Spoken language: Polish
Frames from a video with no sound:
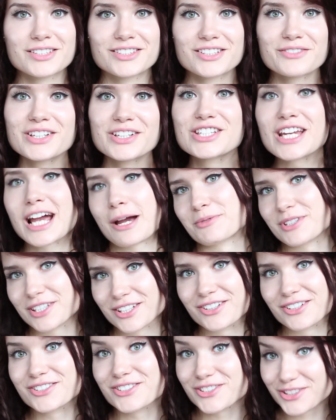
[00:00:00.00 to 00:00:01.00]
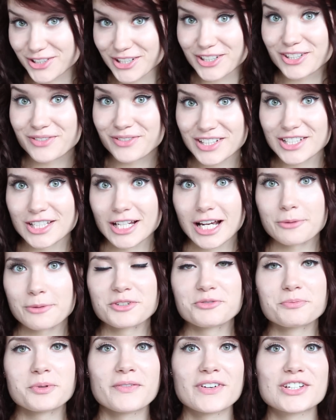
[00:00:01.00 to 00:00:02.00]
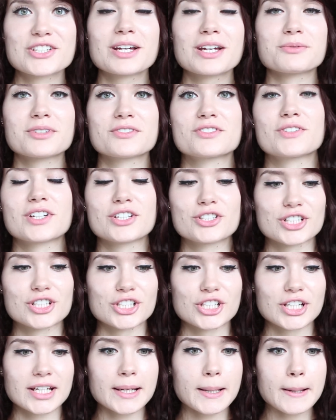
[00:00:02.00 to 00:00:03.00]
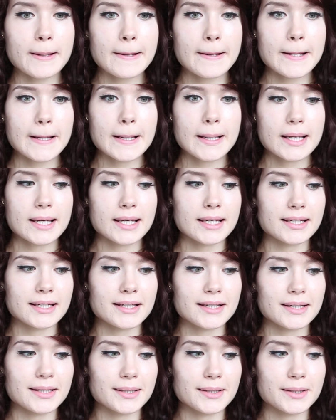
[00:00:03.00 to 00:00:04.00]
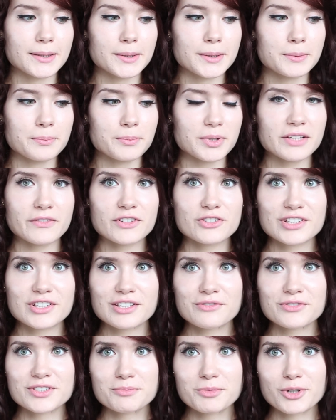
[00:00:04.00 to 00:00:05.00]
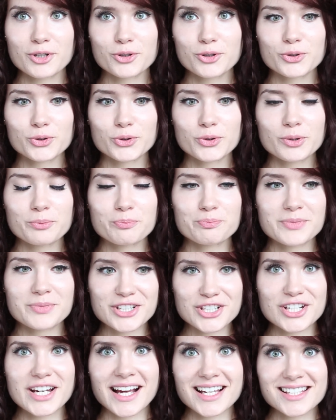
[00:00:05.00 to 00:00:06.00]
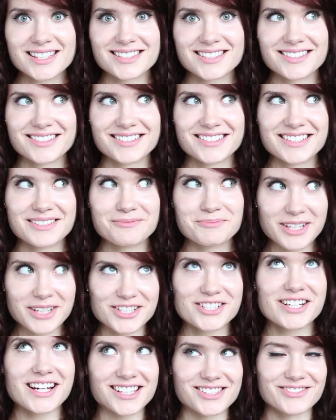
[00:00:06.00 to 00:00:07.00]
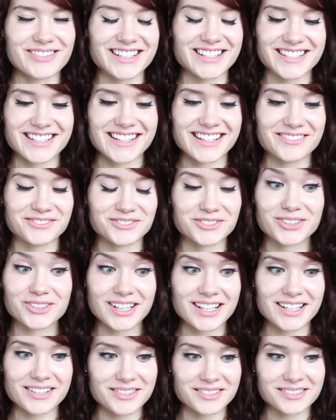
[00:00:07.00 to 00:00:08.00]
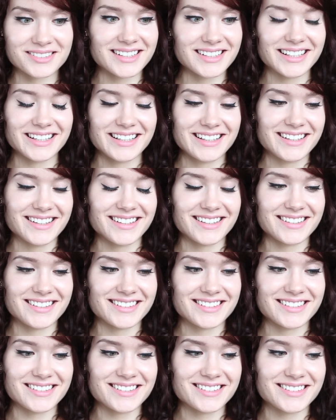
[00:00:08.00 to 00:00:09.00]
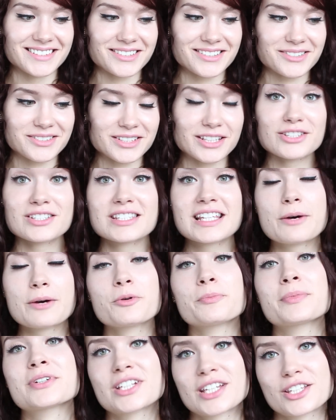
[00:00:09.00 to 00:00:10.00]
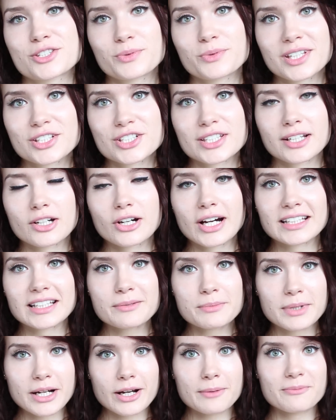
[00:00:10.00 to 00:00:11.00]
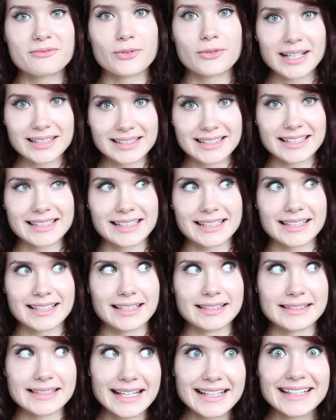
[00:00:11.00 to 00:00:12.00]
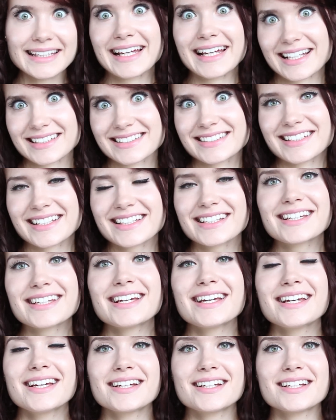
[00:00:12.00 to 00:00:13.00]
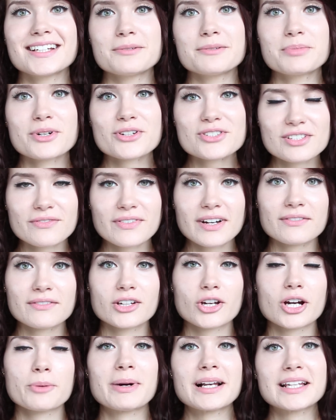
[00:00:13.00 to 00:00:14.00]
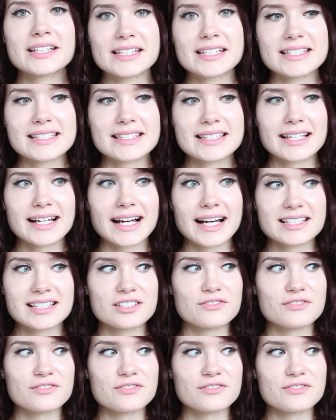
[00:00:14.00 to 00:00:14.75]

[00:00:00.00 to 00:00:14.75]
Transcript: dowiedziałam się tego, co się dowiedziałam i wprowadziłam to w swoje życie y, ponieważ właśnie w tym roku pierwszy raz pierwszy raz właśnie w ogóle y, no, nie doznałam oparzenia słonecznego, a nabrałam ładnej, takiej delikatnej, y, brązowawej opalinizny, a